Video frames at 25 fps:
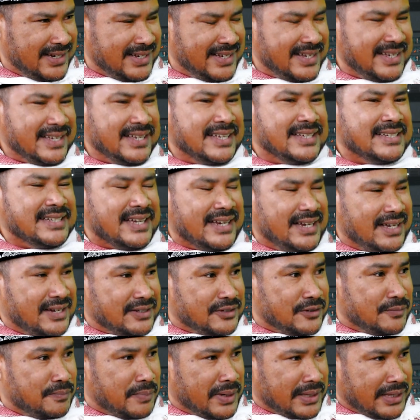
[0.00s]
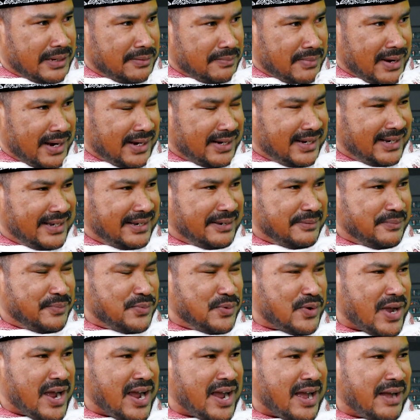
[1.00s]
Wah. Jadi kesempatan banget nih
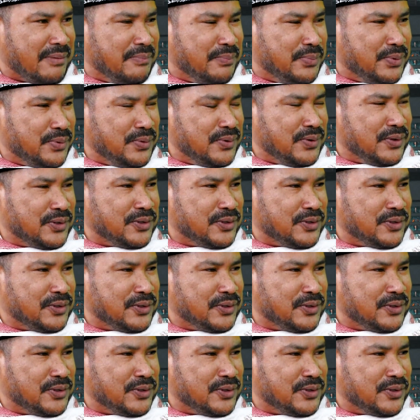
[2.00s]
pulang kampung